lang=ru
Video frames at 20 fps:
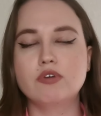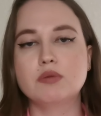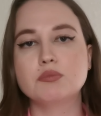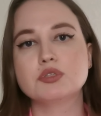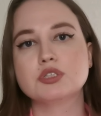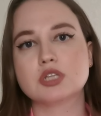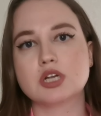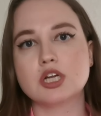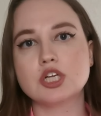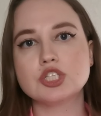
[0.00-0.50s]
Вам
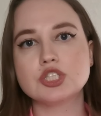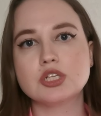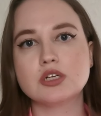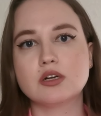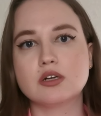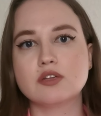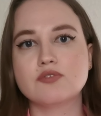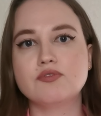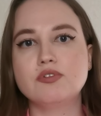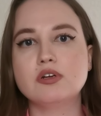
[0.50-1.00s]
страшно
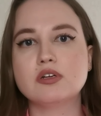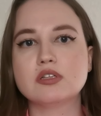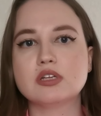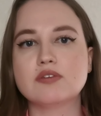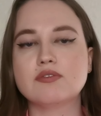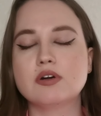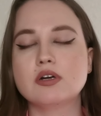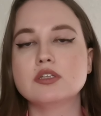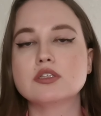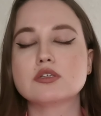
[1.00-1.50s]

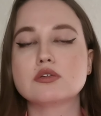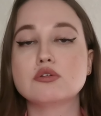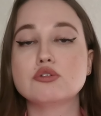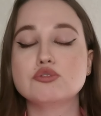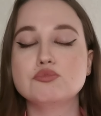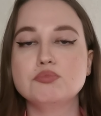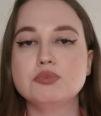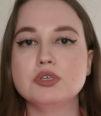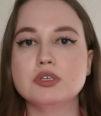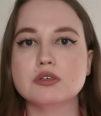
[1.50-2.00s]
конфликтовать с
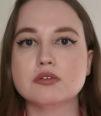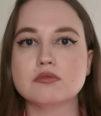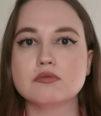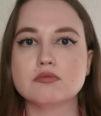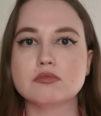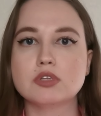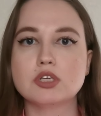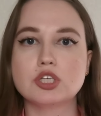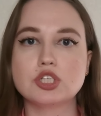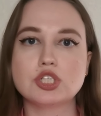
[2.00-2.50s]
людьми,
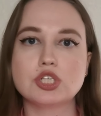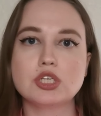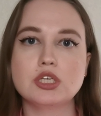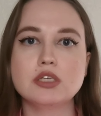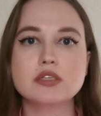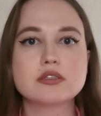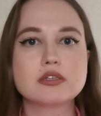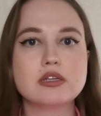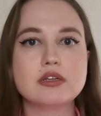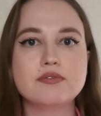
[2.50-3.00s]
даже
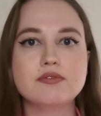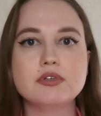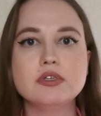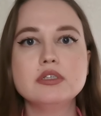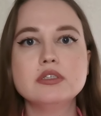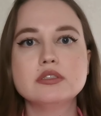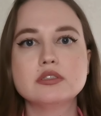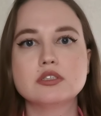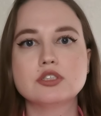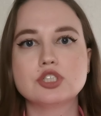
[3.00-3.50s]
если
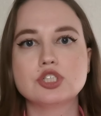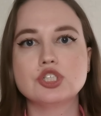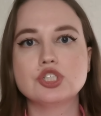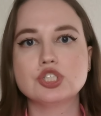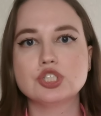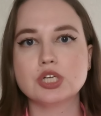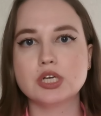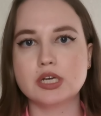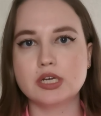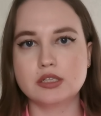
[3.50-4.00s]
вы
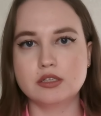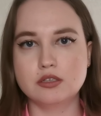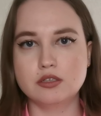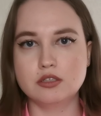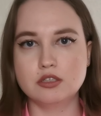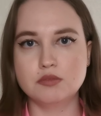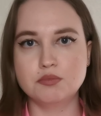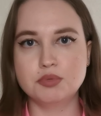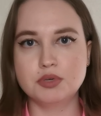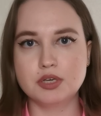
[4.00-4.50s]
защищаете
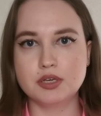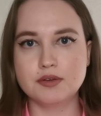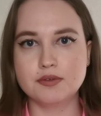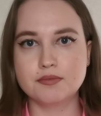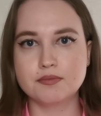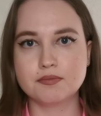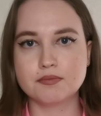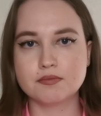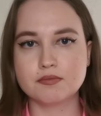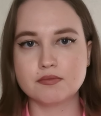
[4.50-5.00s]
себя
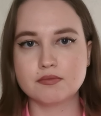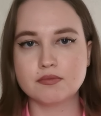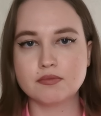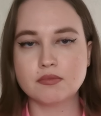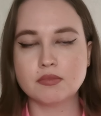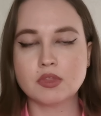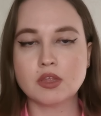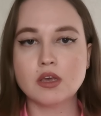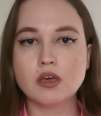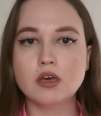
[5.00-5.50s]

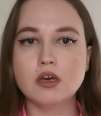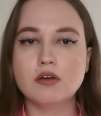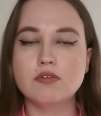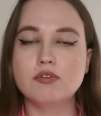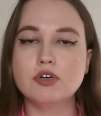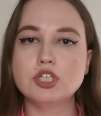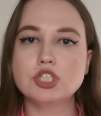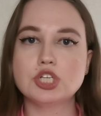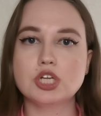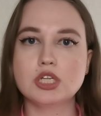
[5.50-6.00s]

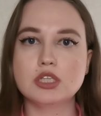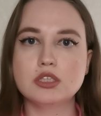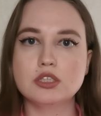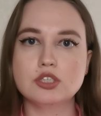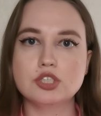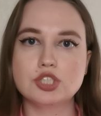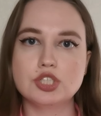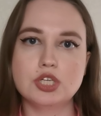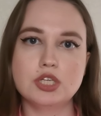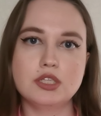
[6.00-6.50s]
ваши
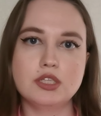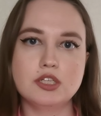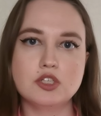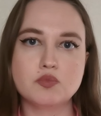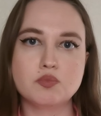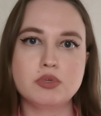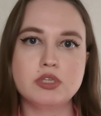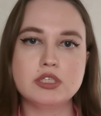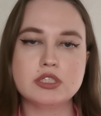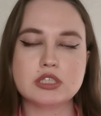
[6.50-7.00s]
отношения с
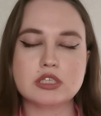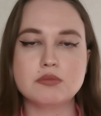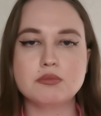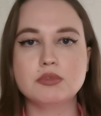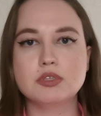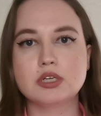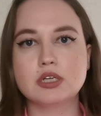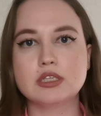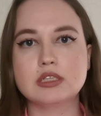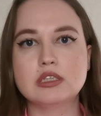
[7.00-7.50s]

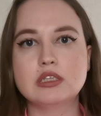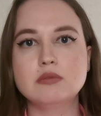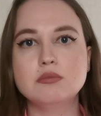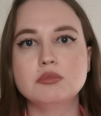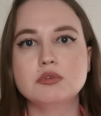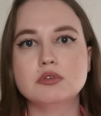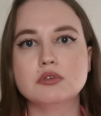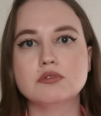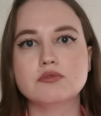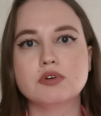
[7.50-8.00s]
близкими и
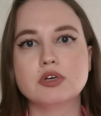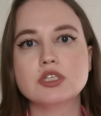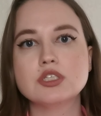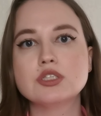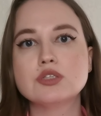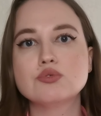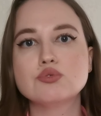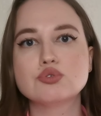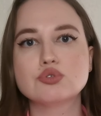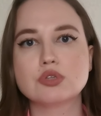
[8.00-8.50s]
родными
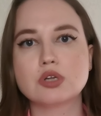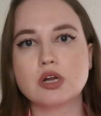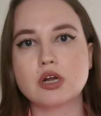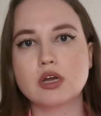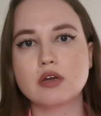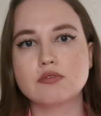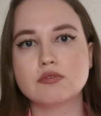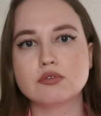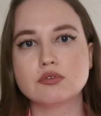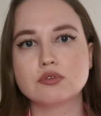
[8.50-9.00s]
вас не
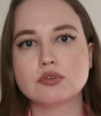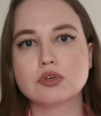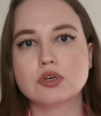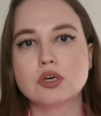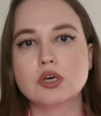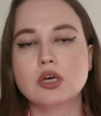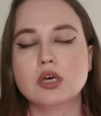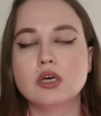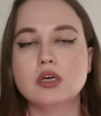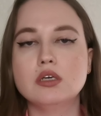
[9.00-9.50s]
устраивают,
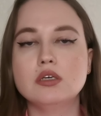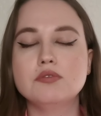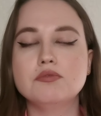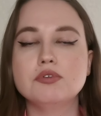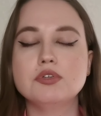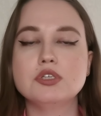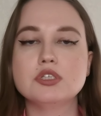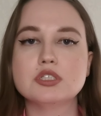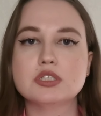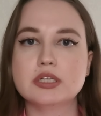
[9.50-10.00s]
и
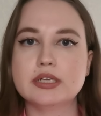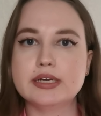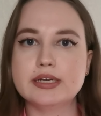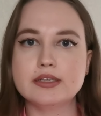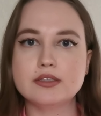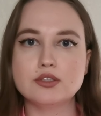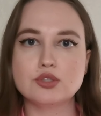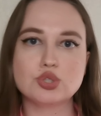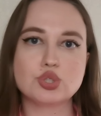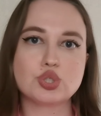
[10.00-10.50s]
вы не
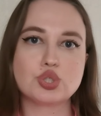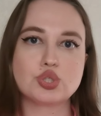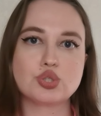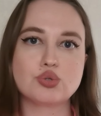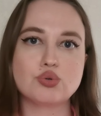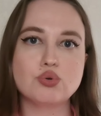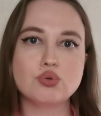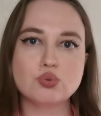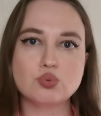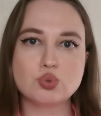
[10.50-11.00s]
знаете,
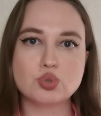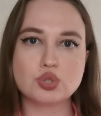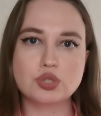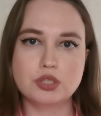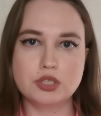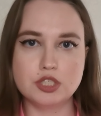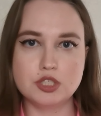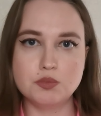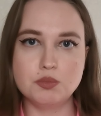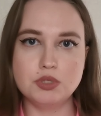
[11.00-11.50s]
что
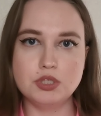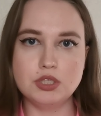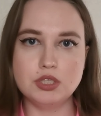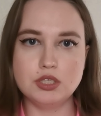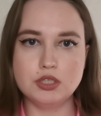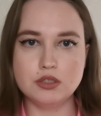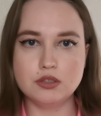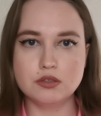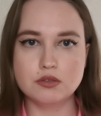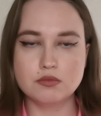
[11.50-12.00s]
нужно
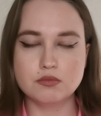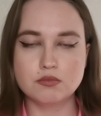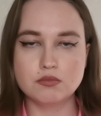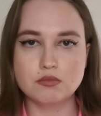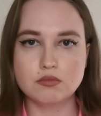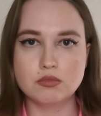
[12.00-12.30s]
изменить.